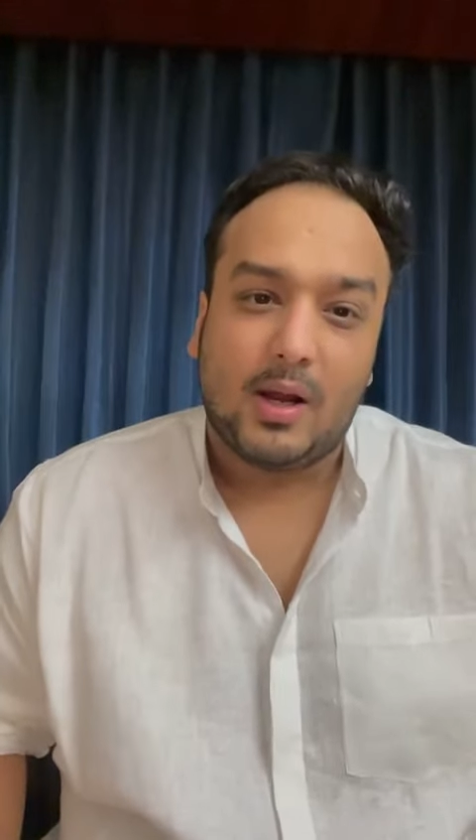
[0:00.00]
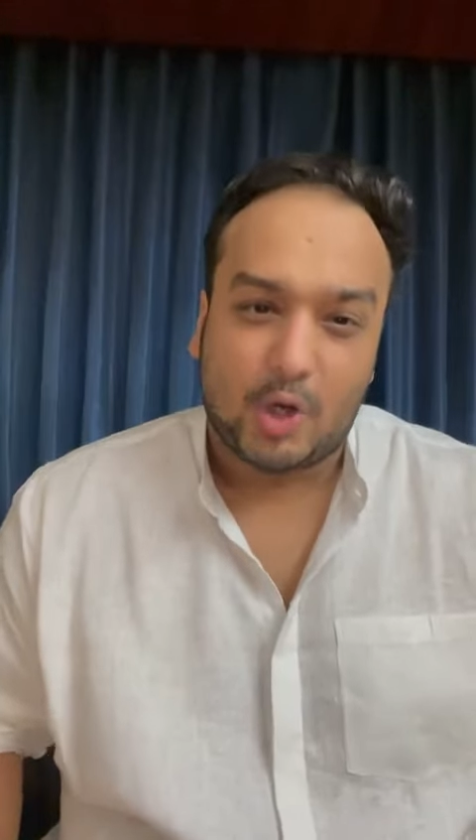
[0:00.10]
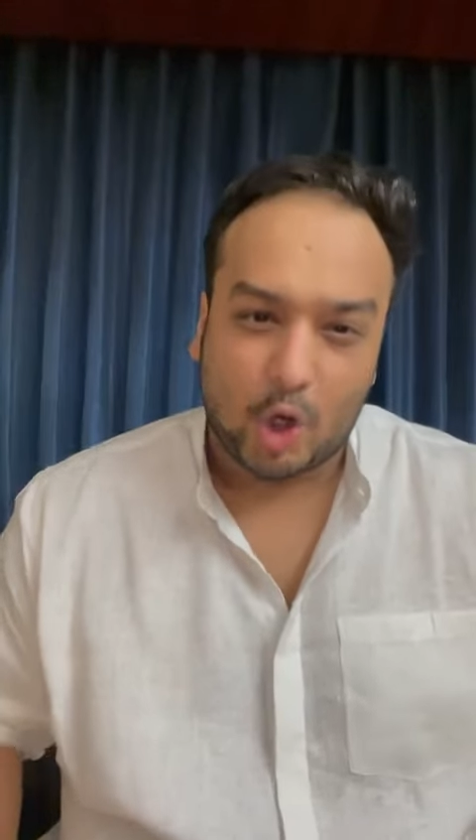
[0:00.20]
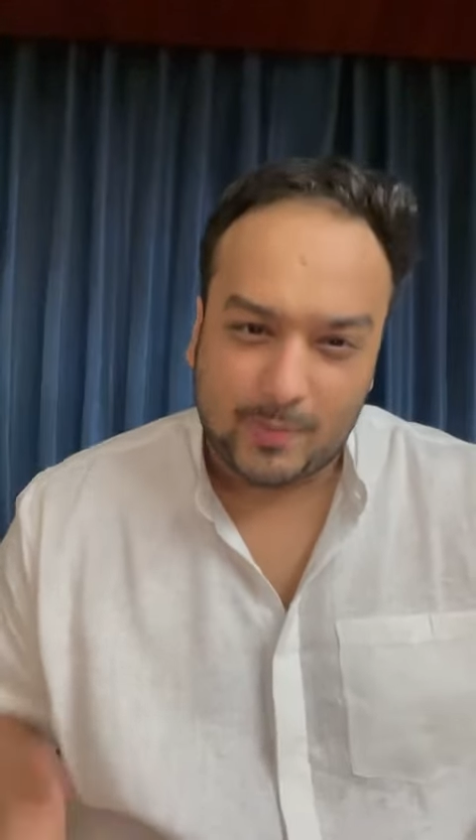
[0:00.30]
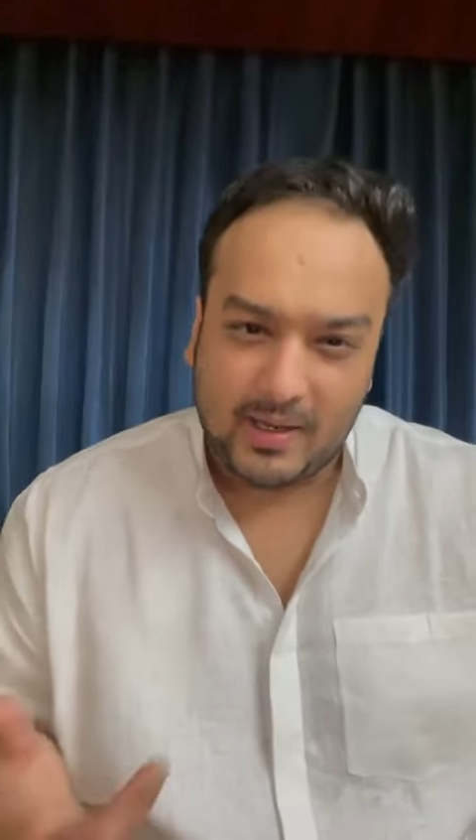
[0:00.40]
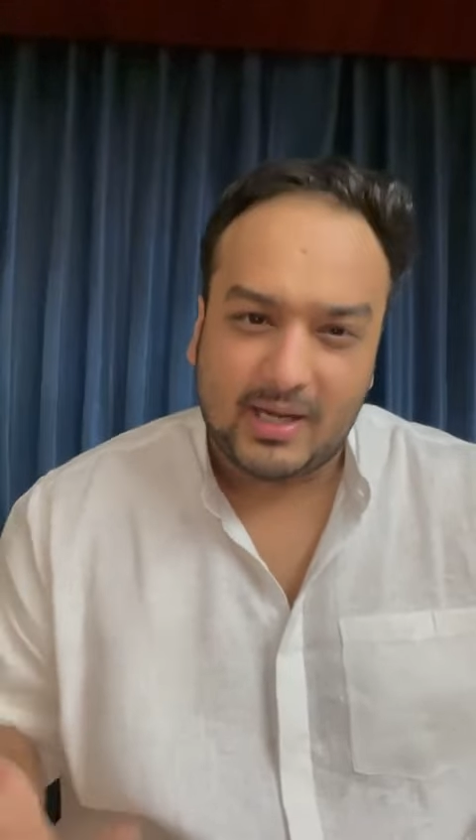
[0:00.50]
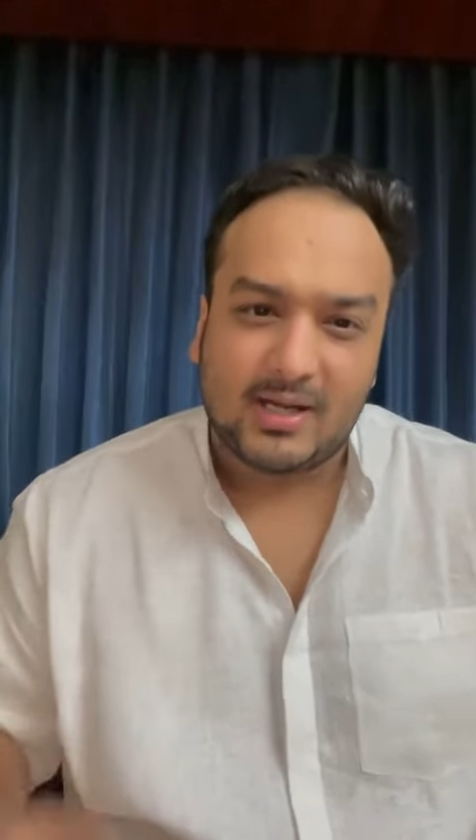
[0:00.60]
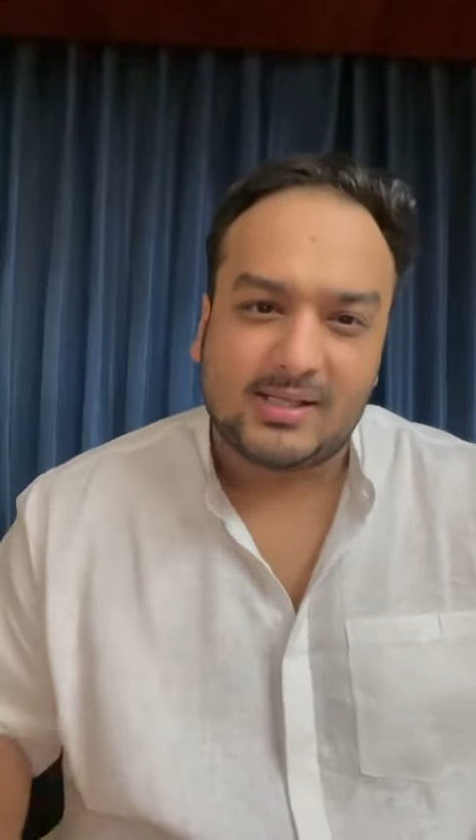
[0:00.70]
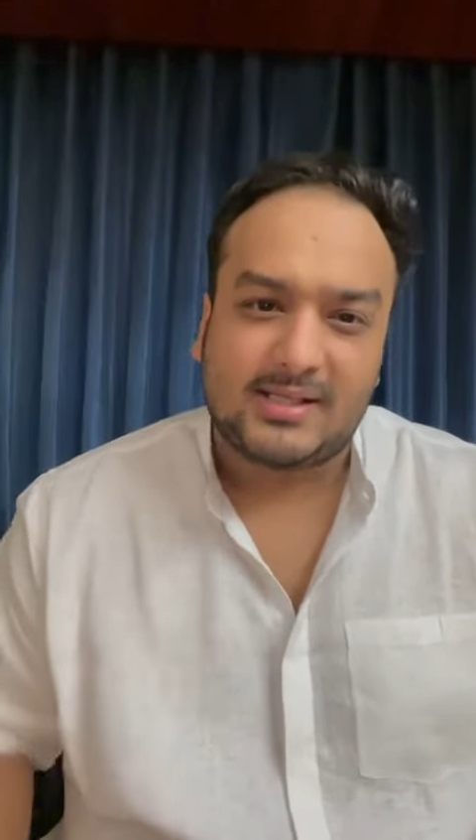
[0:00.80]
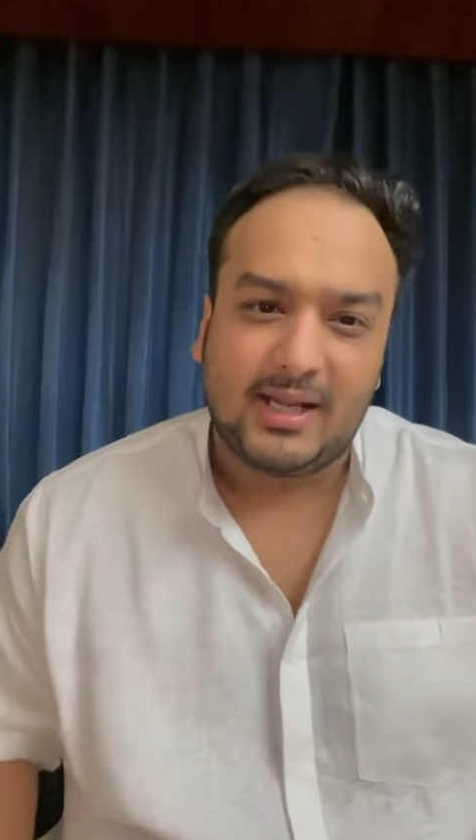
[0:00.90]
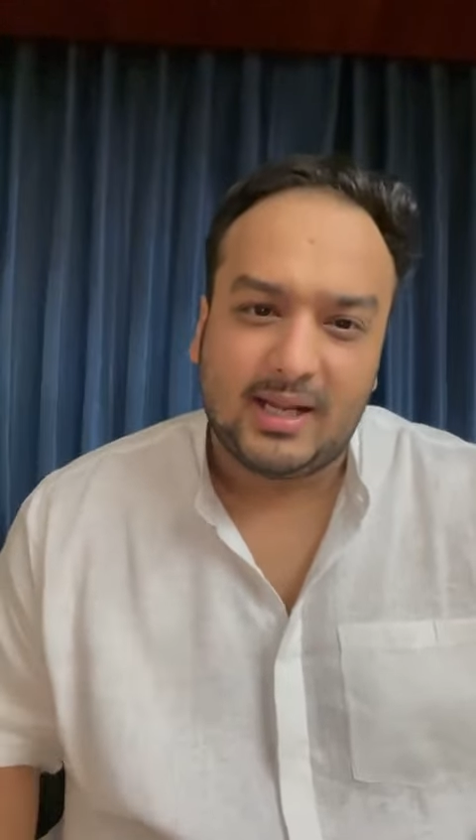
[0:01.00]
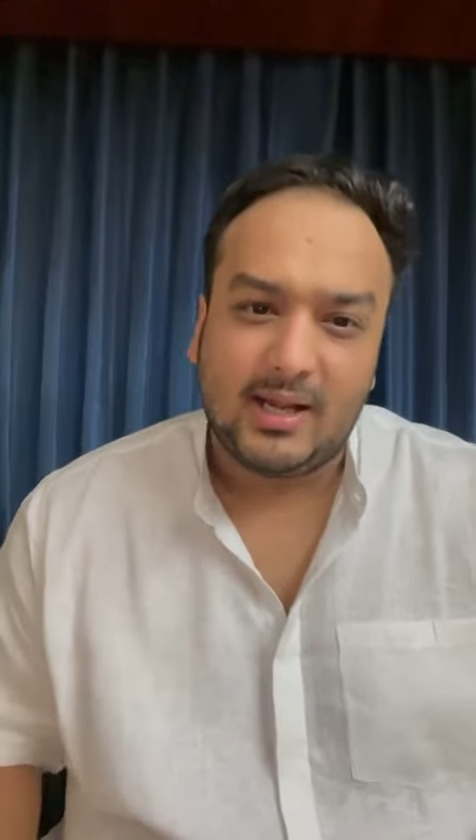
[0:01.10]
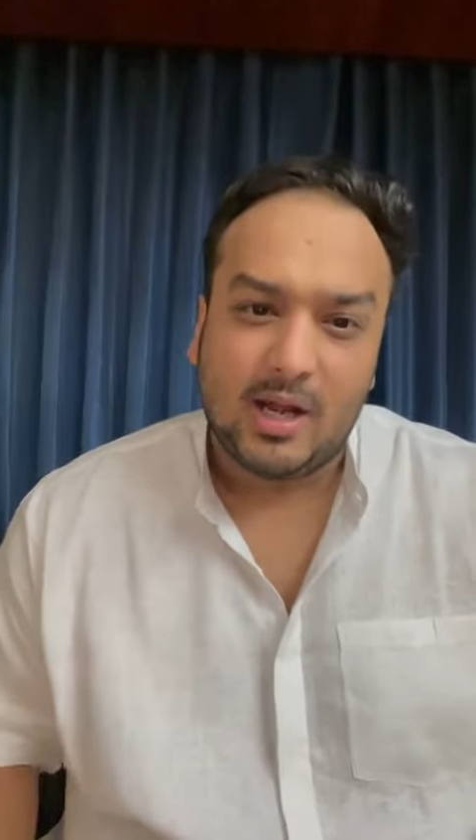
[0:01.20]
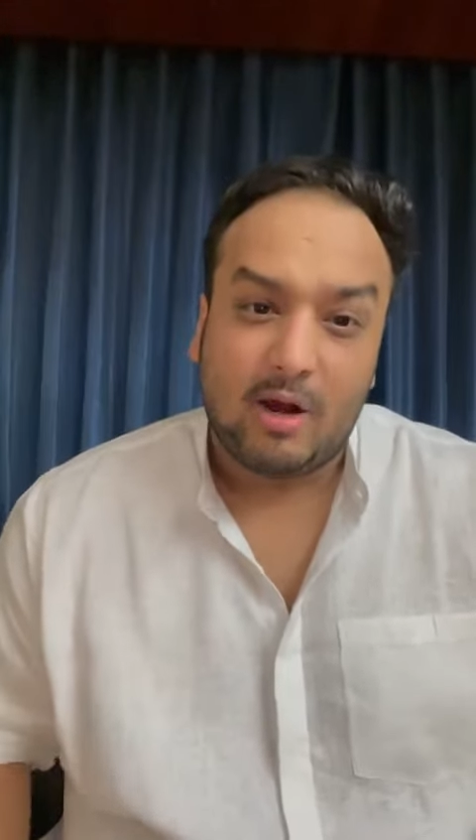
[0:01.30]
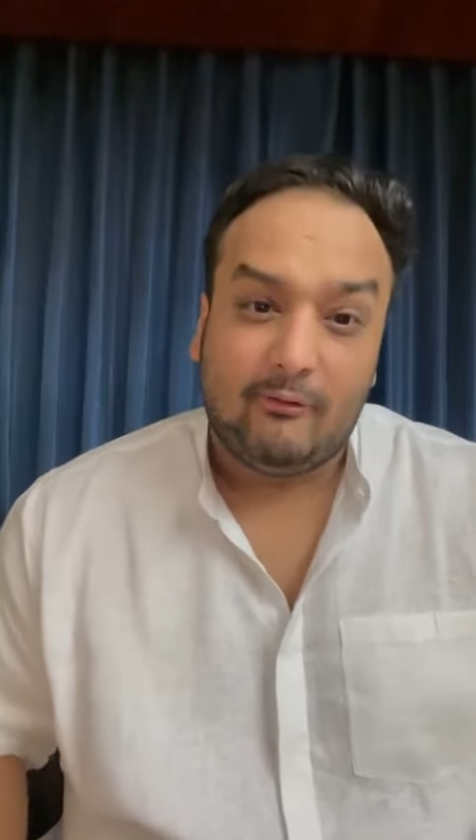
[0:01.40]
कॉरपोरेटर्स थे
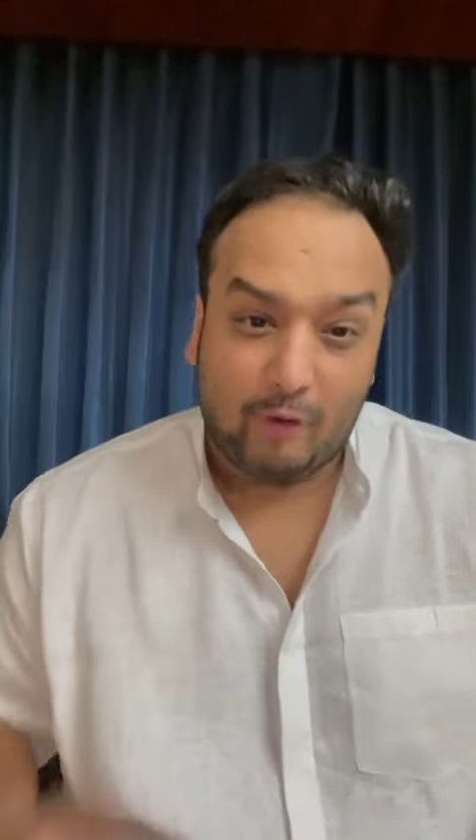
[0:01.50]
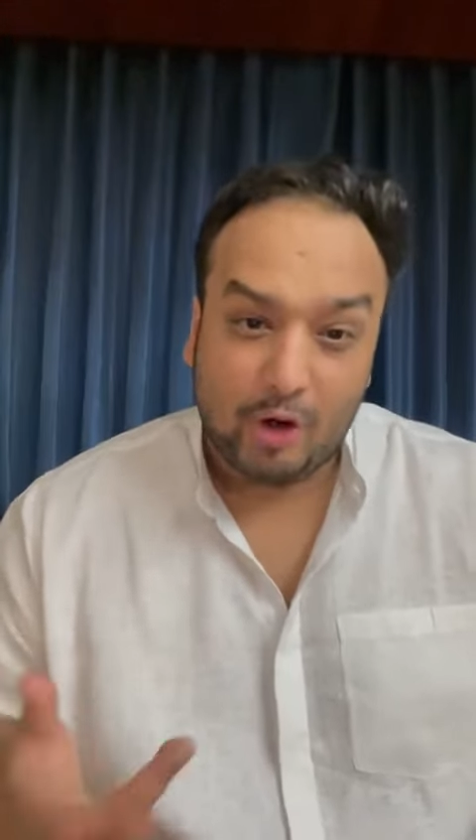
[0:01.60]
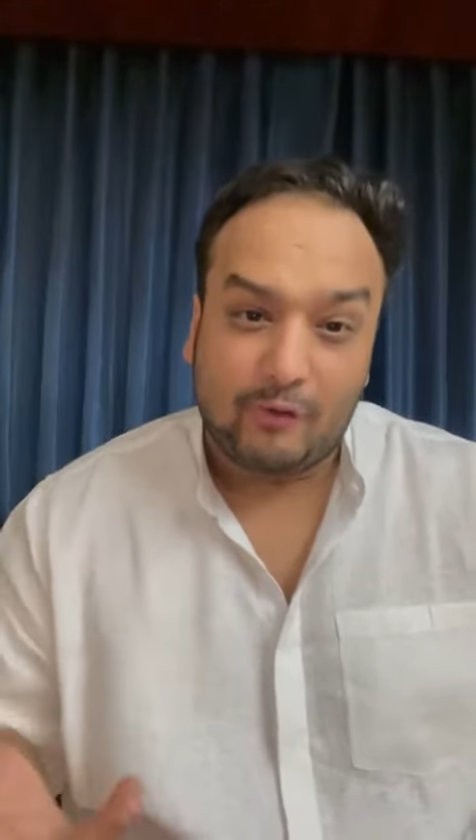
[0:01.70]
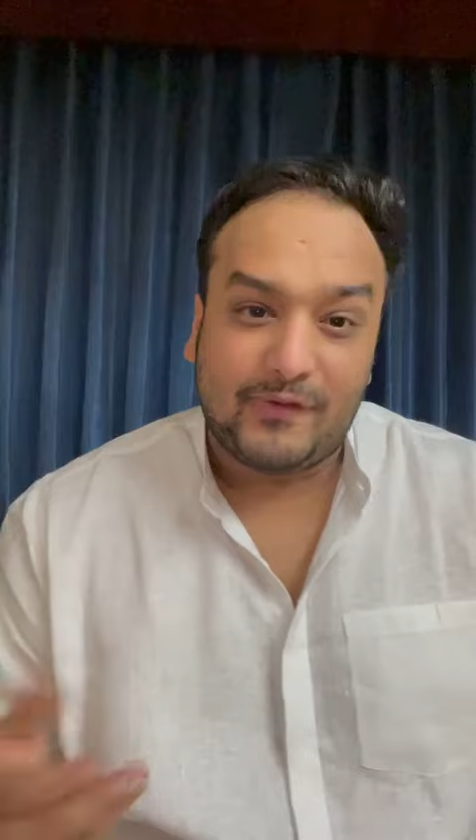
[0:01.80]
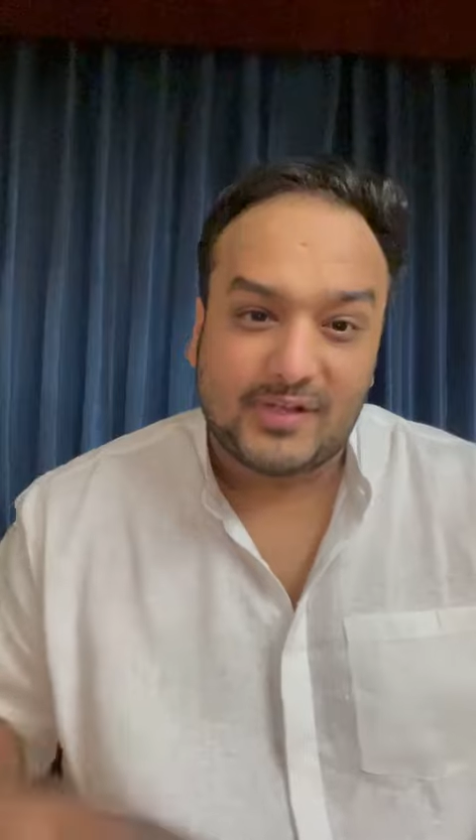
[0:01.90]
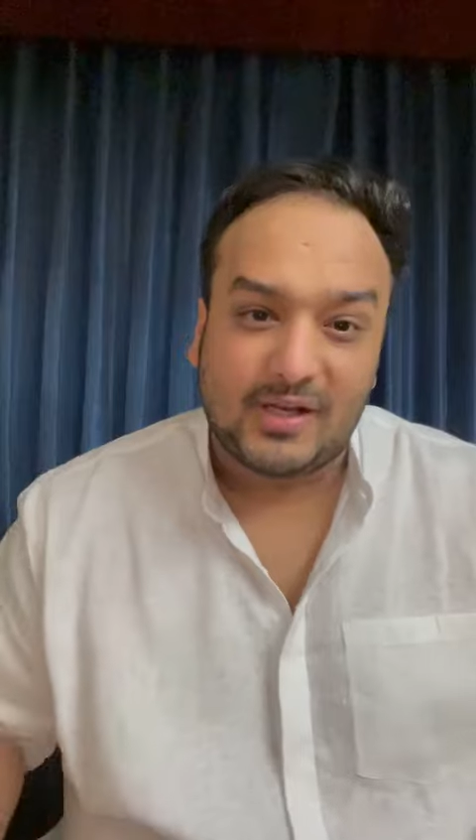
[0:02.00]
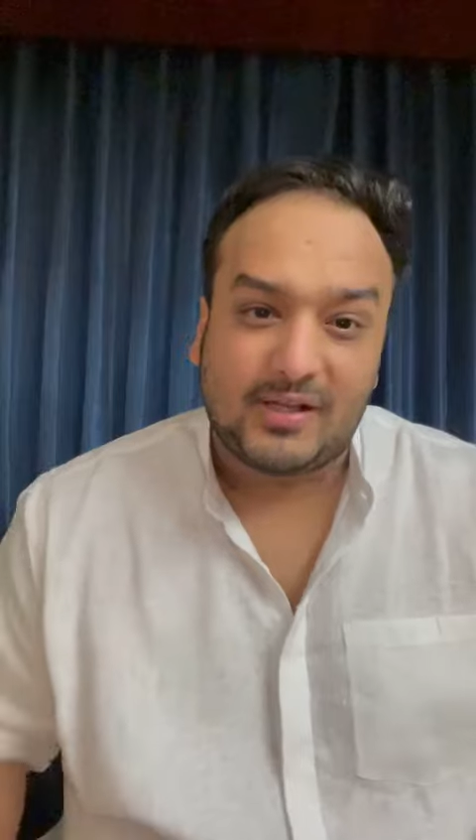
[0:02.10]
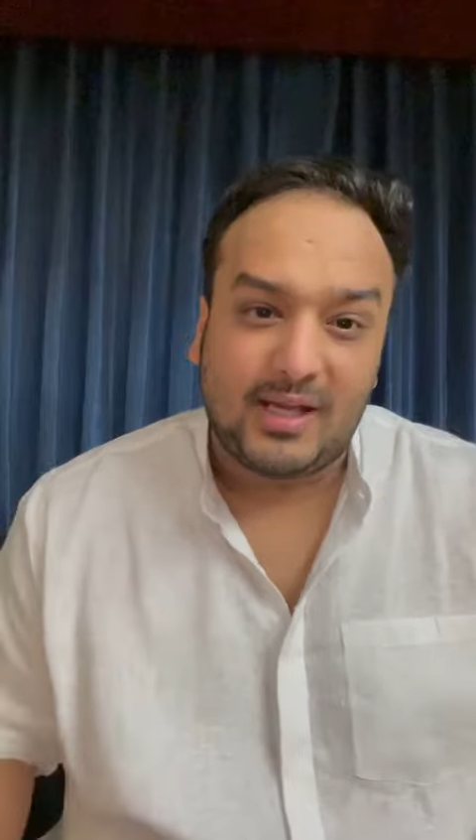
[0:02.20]
वार्ड ऑफिसर